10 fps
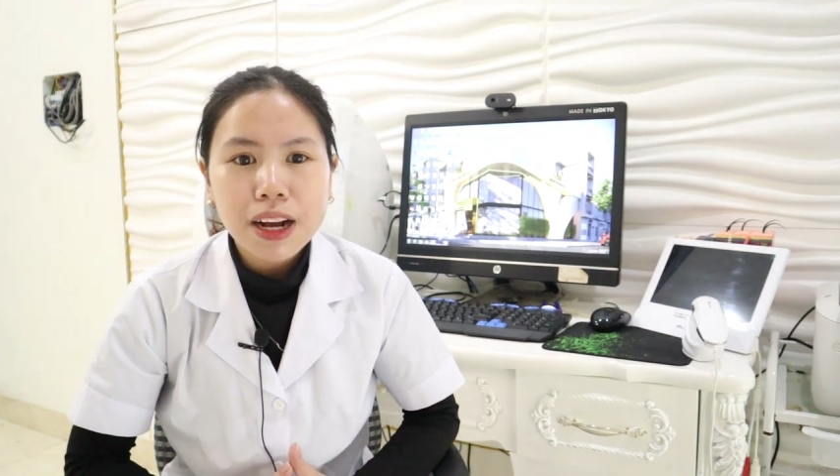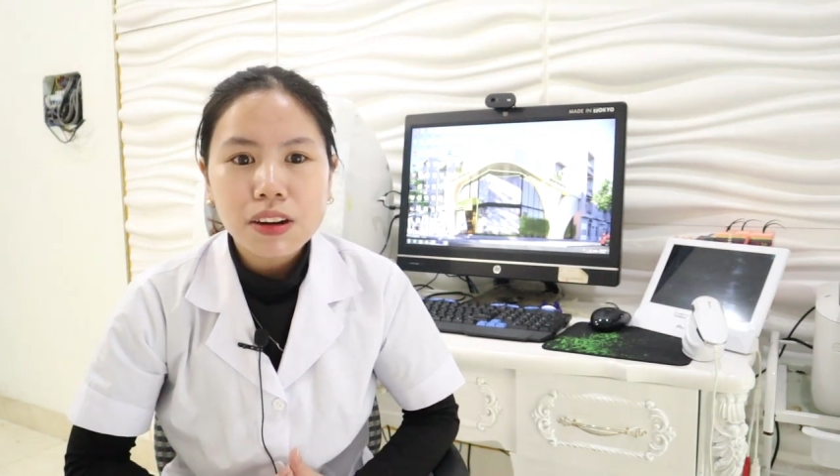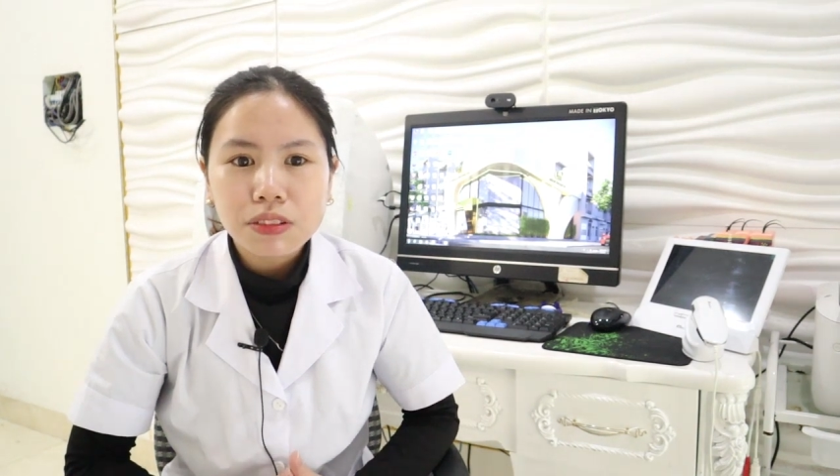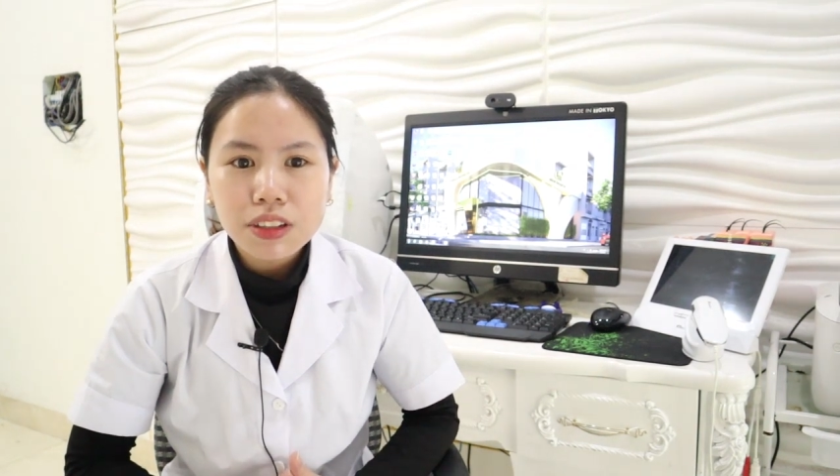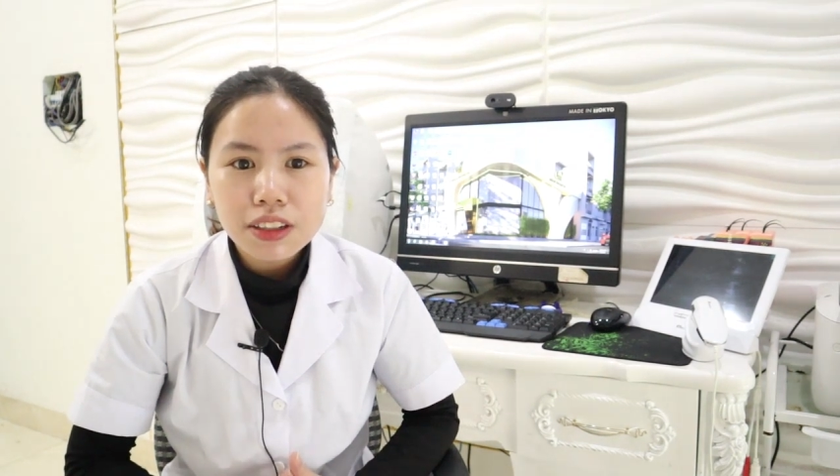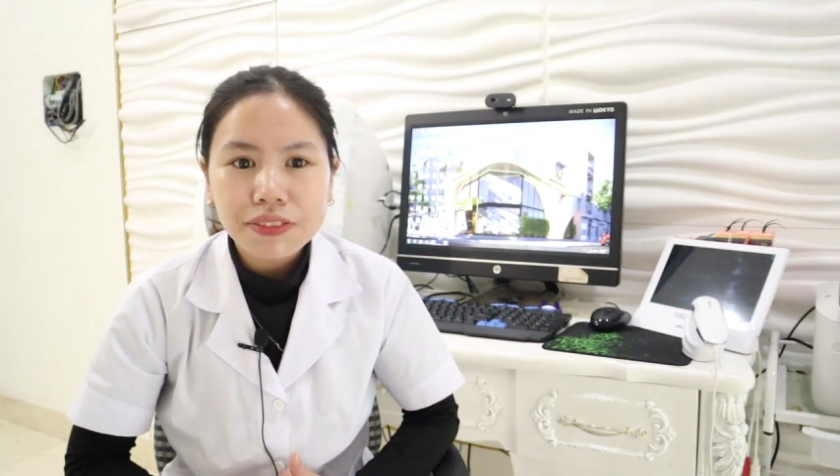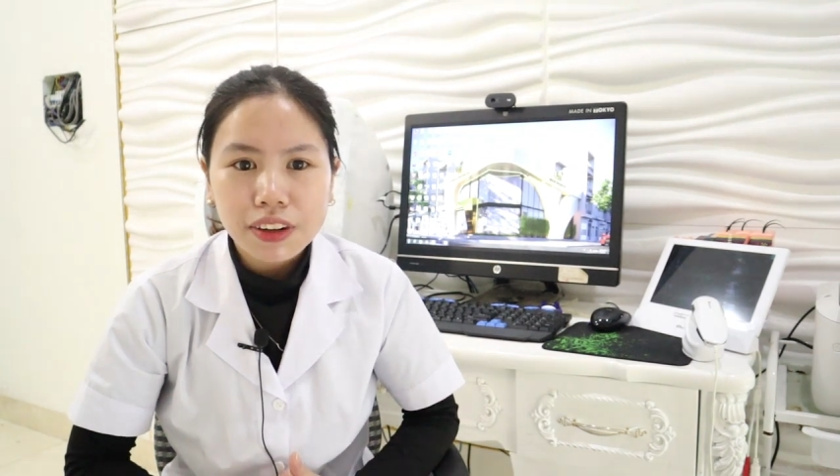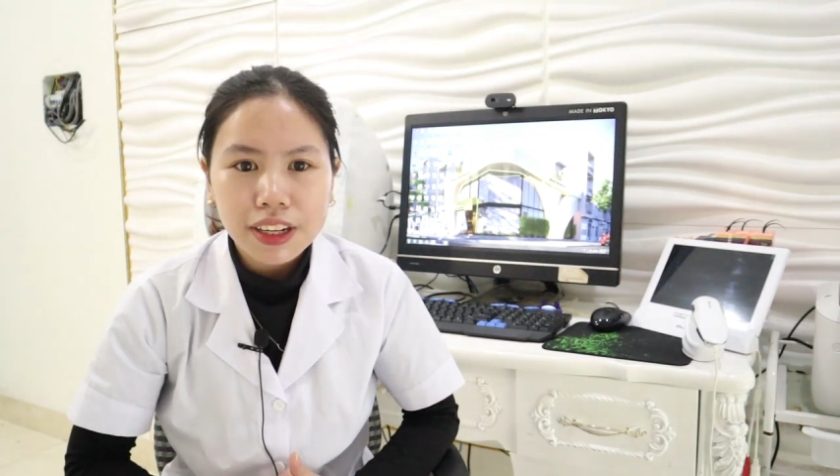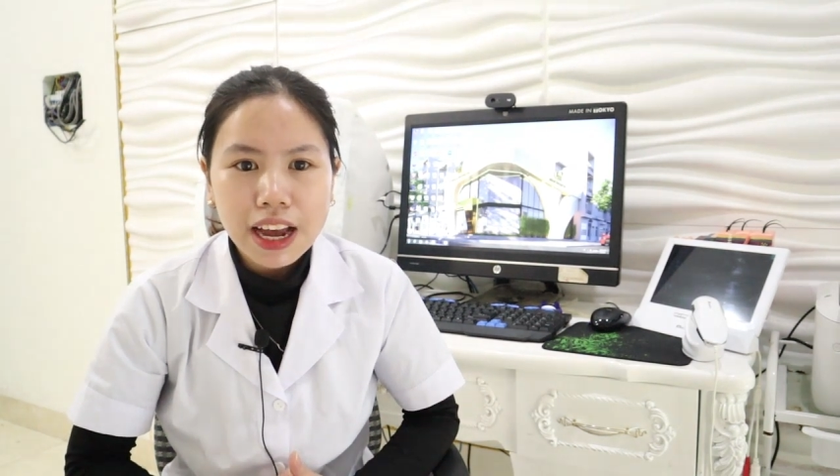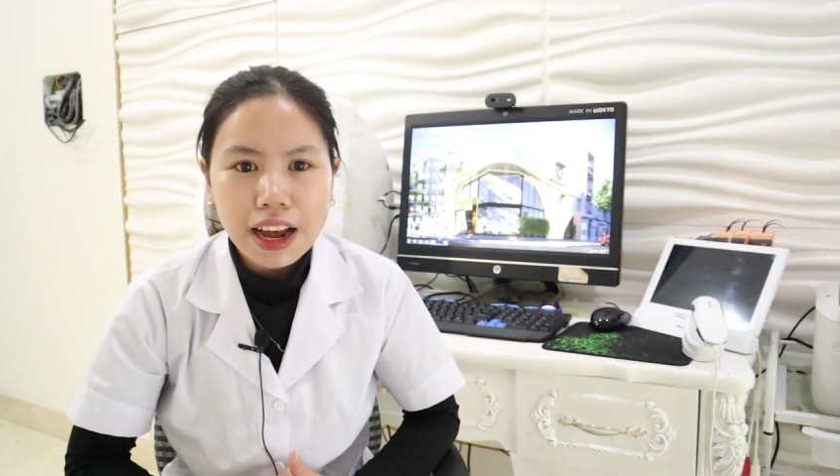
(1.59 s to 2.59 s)
công thức
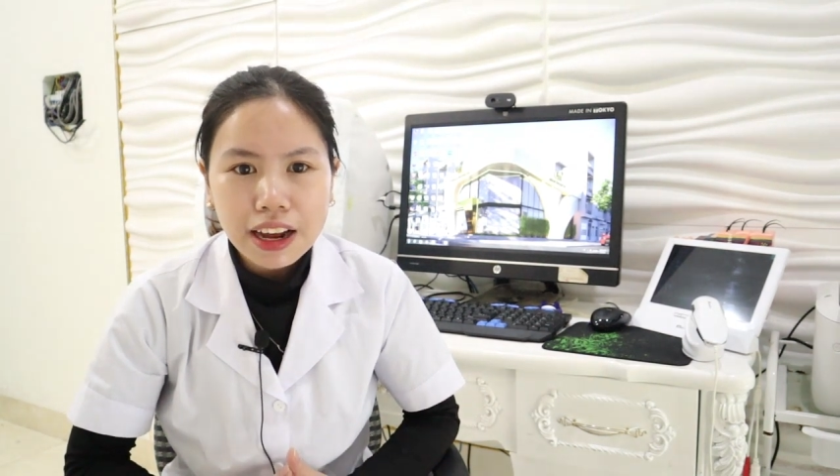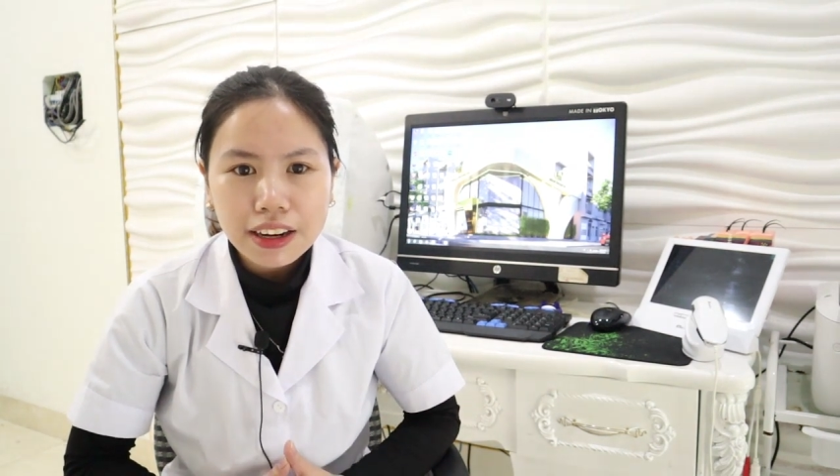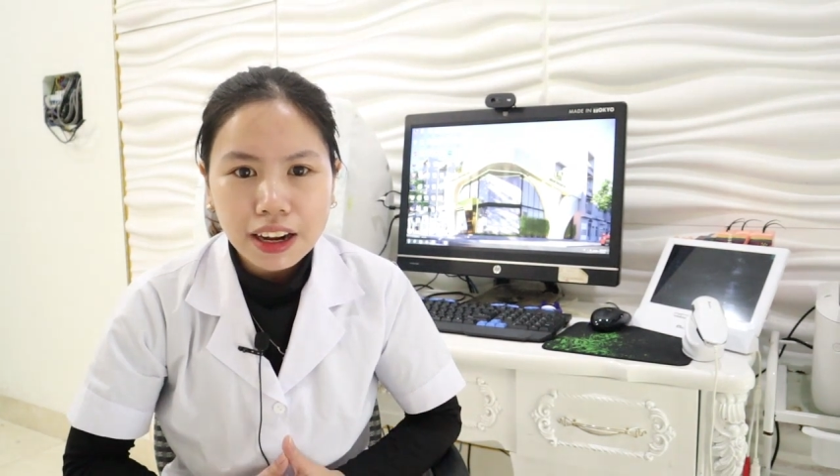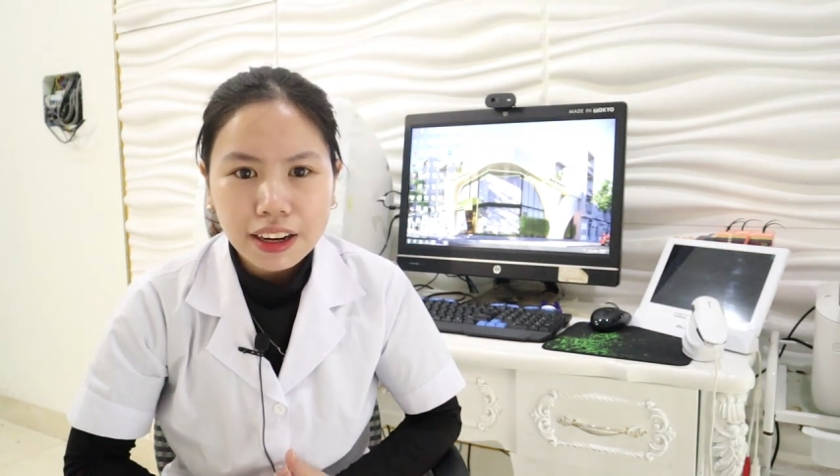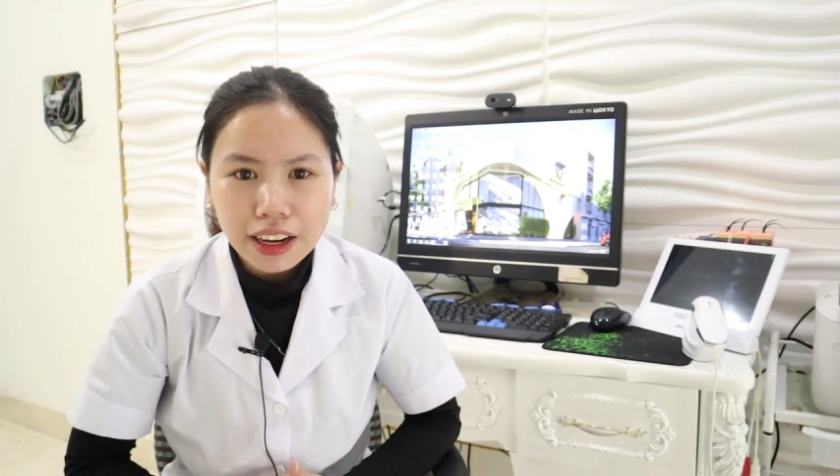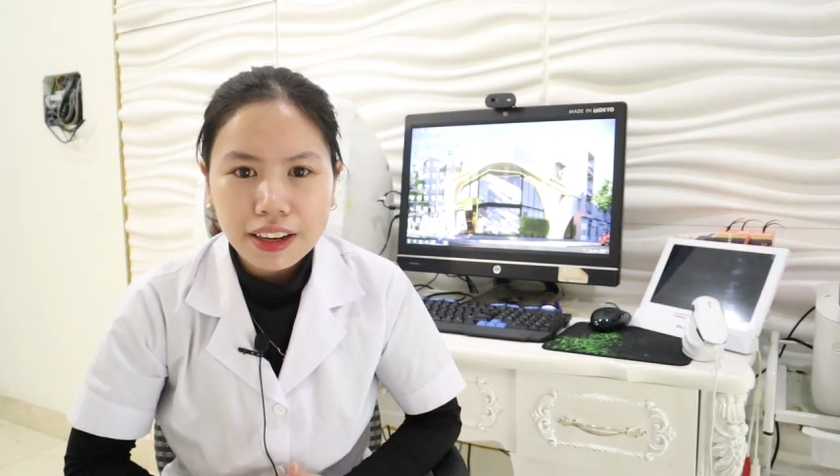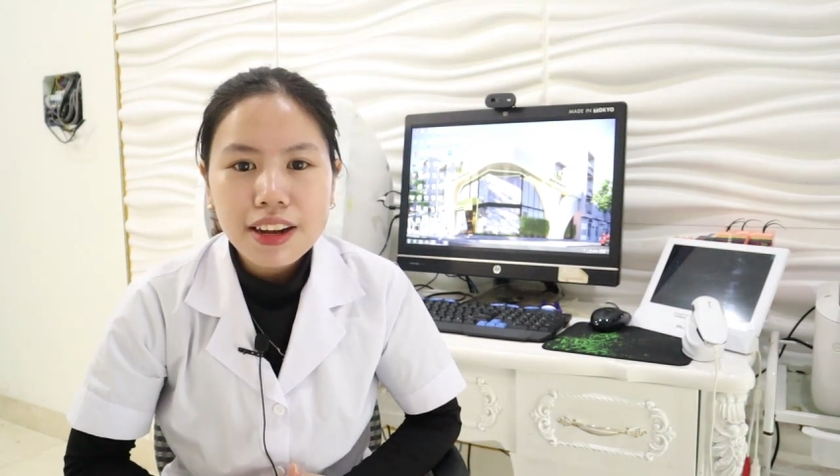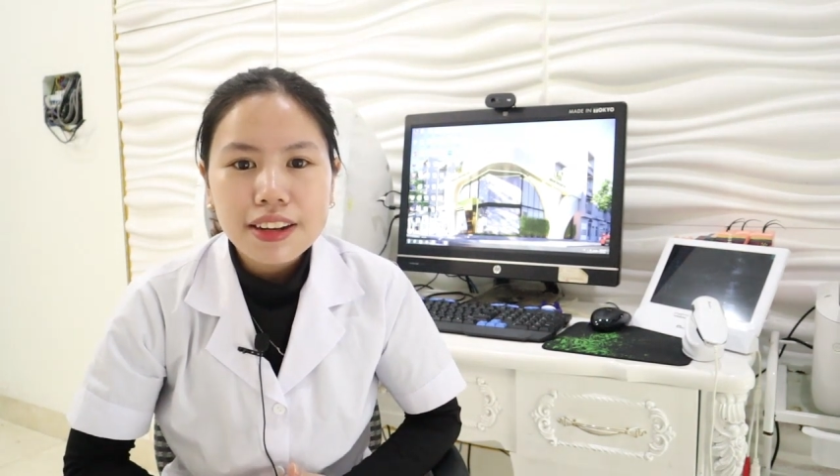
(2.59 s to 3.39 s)
với AHA này,